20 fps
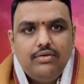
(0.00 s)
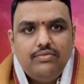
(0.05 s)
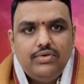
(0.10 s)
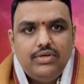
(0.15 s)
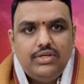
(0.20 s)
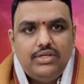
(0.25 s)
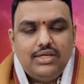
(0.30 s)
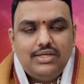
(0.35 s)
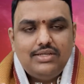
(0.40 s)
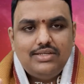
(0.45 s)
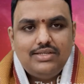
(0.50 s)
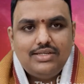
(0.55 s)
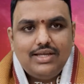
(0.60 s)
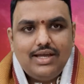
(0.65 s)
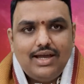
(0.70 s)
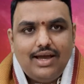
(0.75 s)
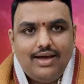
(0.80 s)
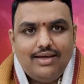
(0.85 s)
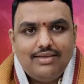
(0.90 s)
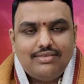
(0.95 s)
విశేషించి
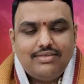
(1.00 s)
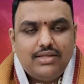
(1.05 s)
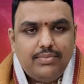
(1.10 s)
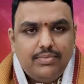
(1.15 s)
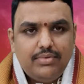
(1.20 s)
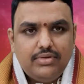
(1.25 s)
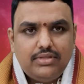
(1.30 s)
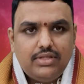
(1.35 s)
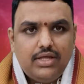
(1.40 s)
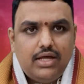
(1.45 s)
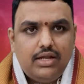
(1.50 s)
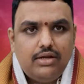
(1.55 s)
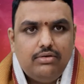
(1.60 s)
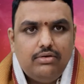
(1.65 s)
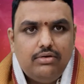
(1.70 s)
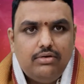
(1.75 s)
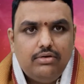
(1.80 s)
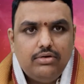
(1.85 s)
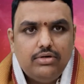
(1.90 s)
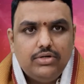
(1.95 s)
అష్టమ
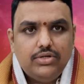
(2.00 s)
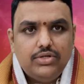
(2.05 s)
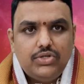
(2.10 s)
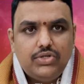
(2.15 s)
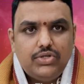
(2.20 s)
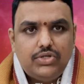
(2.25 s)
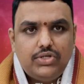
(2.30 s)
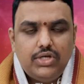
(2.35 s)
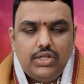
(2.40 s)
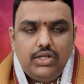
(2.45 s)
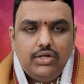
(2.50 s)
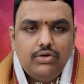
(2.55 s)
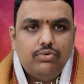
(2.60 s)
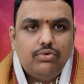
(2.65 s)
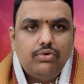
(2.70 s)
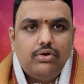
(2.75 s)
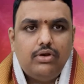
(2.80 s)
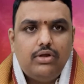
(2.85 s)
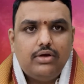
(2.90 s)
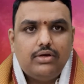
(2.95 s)
స్థానంలో శని
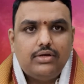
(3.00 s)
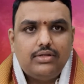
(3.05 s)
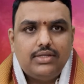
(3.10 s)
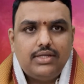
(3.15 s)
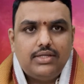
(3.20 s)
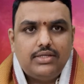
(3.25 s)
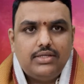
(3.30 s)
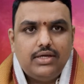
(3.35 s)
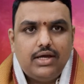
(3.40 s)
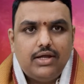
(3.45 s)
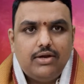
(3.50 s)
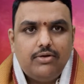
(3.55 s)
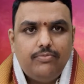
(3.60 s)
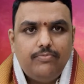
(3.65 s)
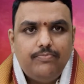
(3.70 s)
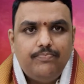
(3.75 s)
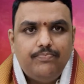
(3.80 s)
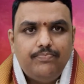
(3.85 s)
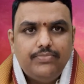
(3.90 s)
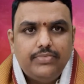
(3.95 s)
గురువుల యొక్క సంచారం
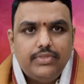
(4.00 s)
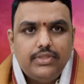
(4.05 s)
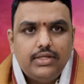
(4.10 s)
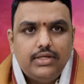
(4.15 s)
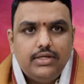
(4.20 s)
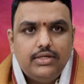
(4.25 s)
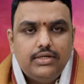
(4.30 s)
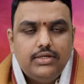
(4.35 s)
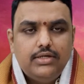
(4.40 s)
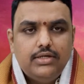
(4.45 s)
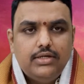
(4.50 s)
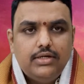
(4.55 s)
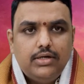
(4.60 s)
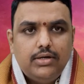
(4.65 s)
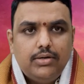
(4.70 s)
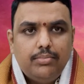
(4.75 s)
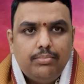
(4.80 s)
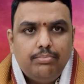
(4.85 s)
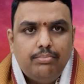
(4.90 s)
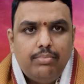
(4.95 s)

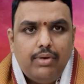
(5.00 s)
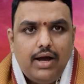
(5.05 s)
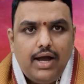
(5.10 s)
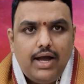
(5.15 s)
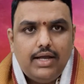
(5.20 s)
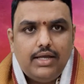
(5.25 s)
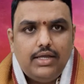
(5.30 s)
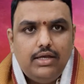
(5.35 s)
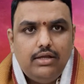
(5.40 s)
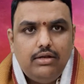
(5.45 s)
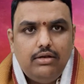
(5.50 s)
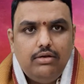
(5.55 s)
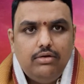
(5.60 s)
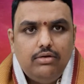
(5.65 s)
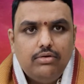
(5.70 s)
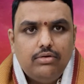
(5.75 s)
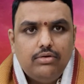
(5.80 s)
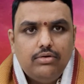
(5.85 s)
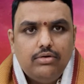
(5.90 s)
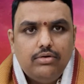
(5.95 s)
భాగ్యంలో
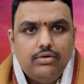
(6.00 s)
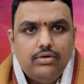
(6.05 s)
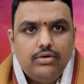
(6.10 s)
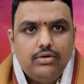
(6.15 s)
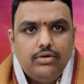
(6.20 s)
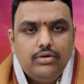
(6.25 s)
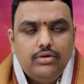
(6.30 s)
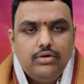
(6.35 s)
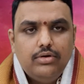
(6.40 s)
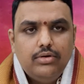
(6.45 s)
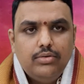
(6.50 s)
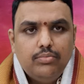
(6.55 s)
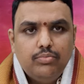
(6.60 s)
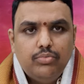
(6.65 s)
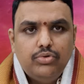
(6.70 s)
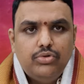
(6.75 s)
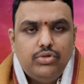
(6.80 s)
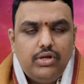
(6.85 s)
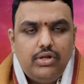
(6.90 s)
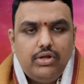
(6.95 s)

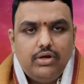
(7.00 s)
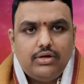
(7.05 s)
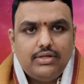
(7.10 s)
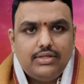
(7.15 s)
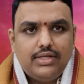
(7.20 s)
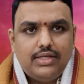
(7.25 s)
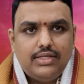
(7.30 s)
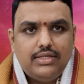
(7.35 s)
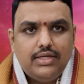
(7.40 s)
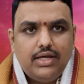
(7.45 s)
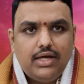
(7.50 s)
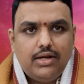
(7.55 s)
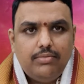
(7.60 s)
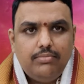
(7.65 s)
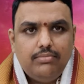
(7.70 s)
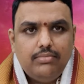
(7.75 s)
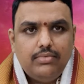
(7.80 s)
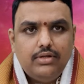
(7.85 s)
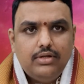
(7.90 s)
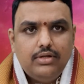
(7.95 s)
బుధుని యొక్క సంచారం
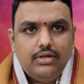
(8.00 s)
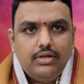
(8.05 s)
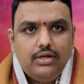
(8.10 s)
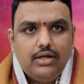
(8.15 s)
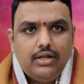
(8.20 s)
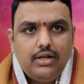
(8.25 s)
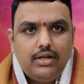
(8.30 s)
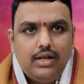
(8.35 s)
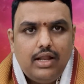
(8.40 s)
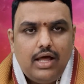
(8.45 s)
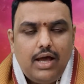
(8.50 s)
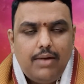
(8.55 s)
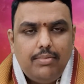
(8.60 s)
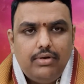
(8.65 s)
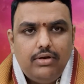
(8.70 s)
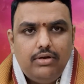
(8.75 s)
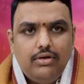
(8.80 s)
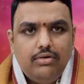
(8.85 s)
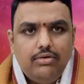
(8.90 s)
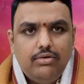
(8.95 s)

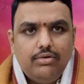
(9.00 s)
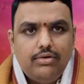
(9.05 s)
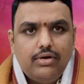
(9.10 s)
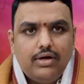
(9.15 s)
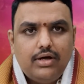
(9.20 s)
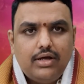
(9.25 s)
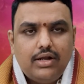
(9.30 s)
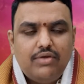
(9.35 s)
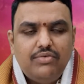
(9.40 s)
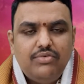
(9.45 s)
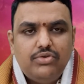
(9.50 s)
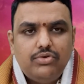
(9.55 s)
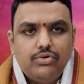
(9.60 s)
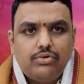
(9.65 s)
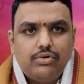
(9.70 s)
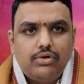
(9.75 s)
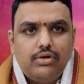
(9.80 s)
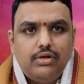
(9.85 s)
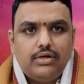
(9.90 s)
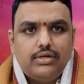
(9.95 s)
లాభంలో రవి
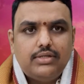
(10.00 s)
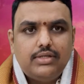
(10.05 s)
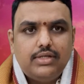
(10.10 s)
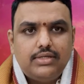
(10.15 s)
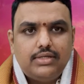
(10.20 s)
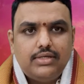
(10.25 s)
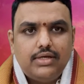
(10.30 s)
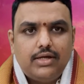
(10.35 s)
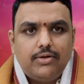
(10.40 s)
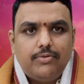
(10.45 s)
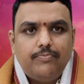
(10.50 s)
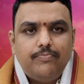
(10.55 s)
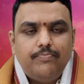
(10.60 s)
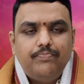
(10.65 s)
శుక్రుల యొక్క సంచారం